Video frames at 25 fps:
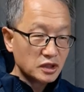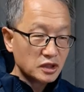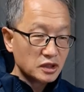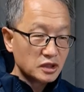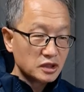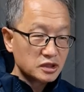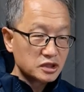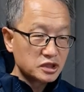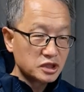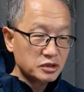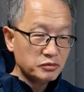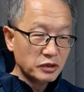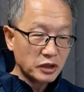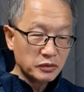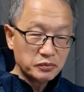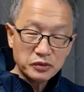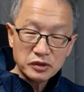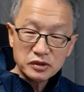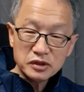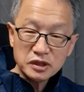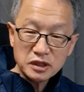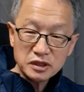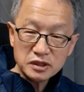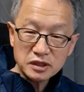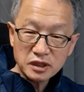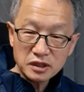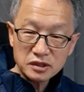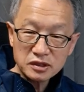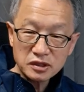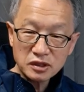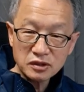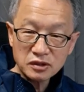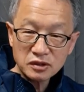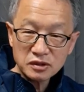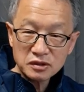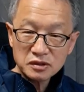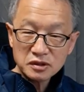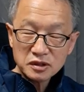김원봉에
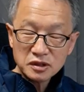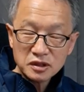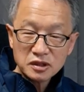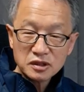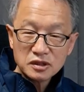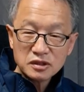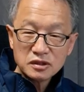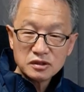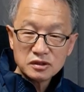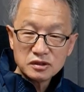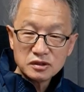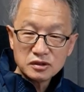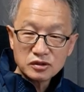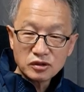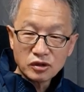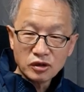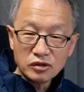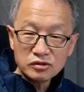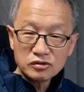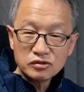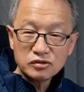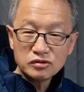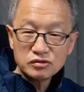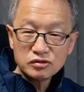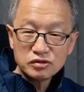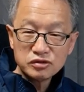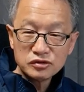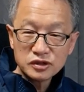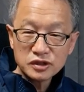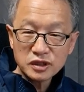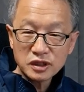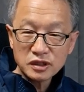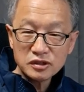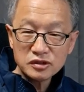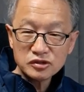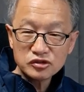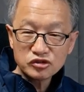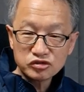대해서 어, 건국
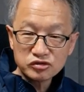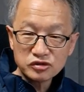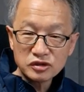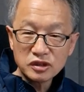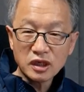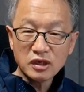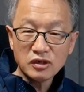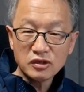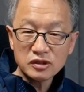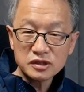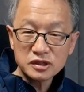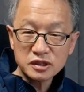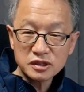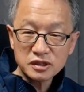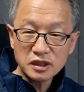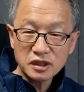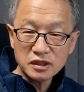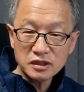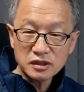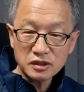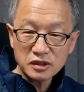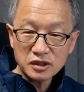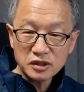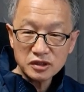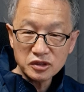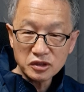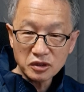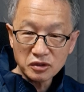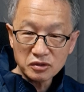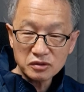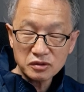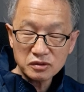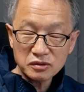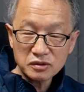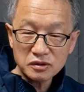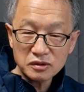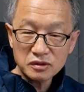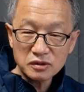훈장을 준다 어쩐다 이렇게
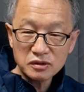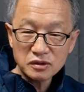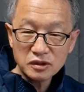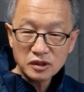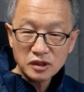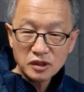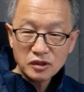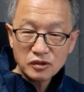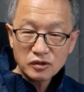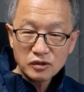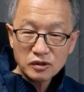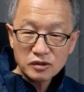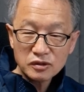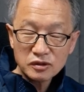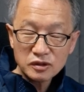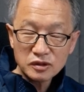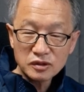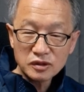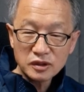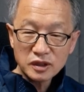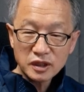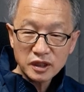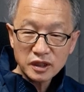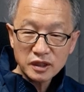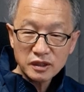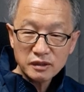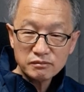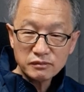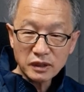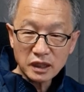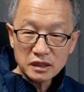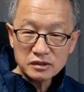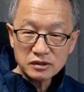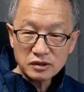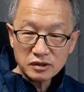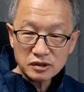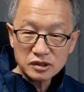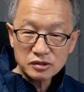여론을 어,
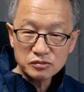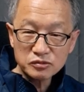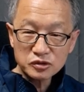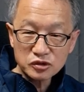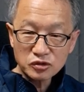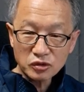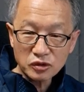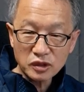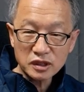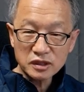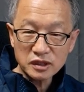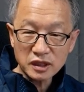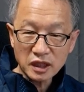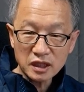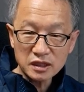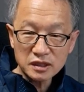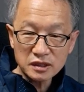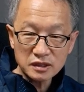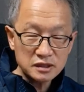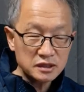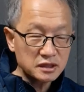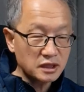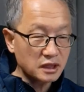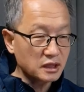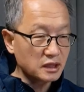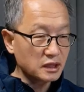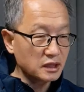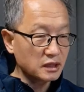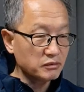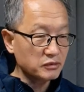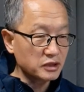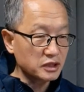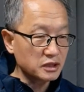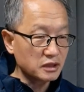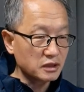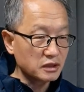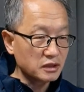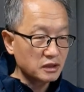만들었으면 좋겠다 이런 생각을
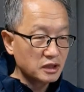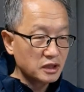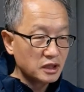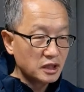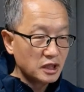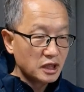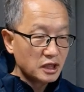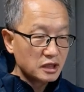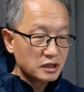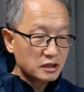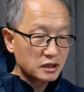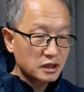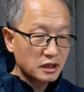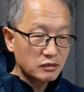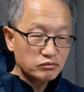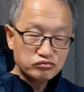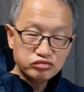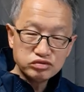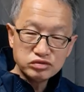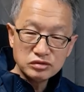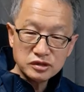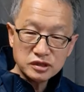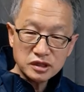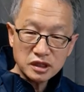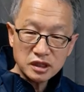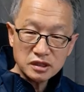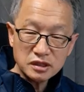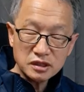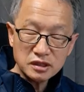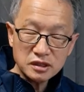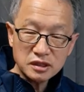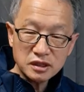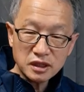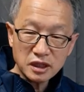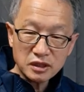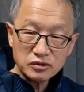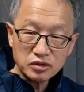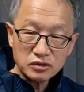합니다. 그러니까
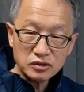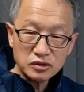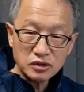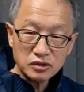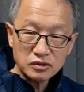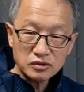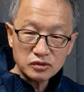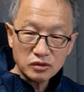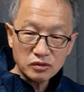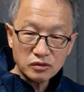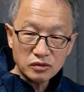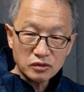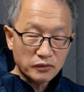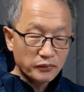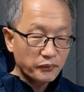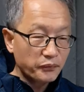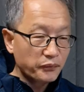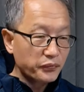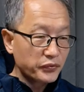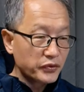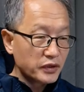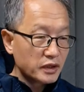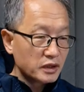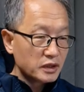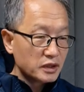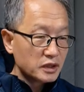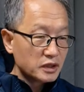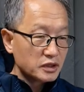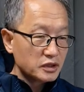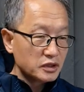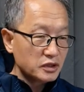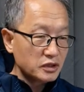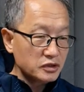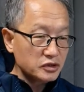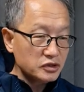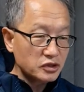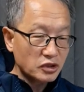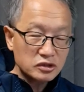문재인 대통령도
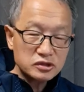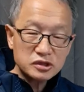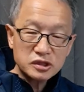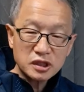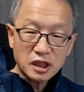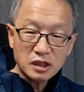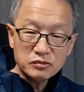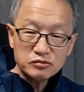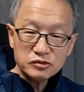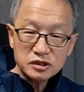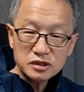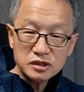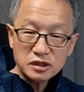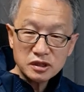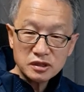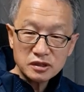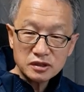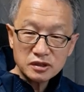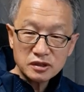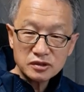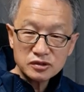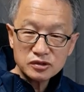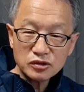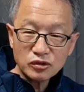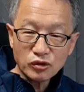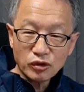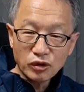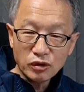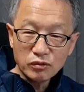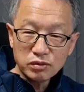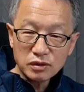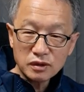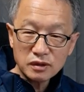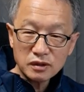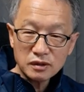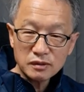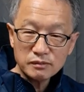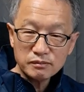이런 역사 문제에 대해서
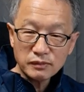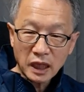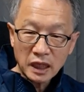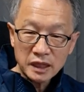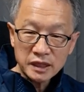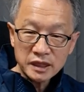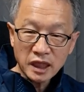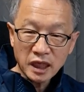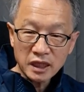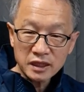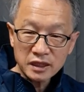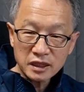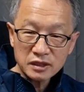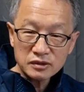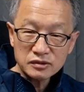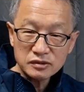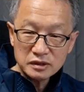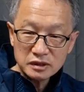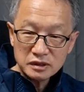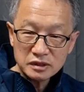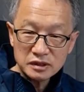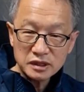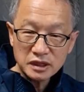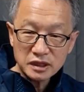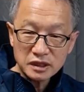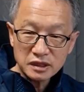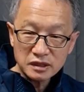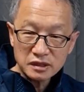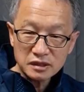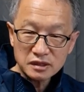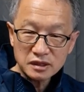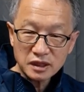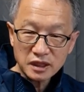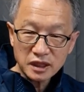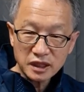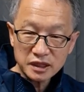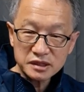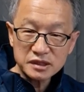공부를 많이 안 하고 이런
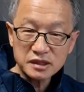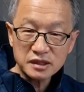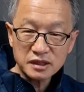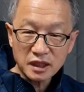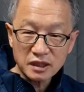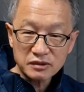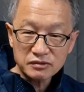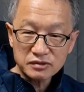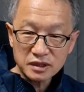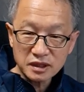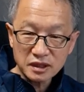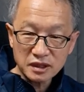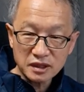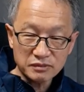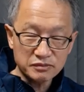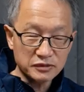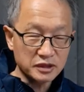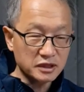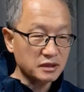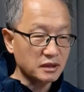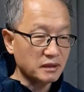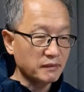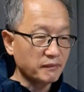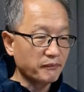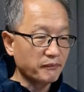얘기를 했으리라고 생각합니다.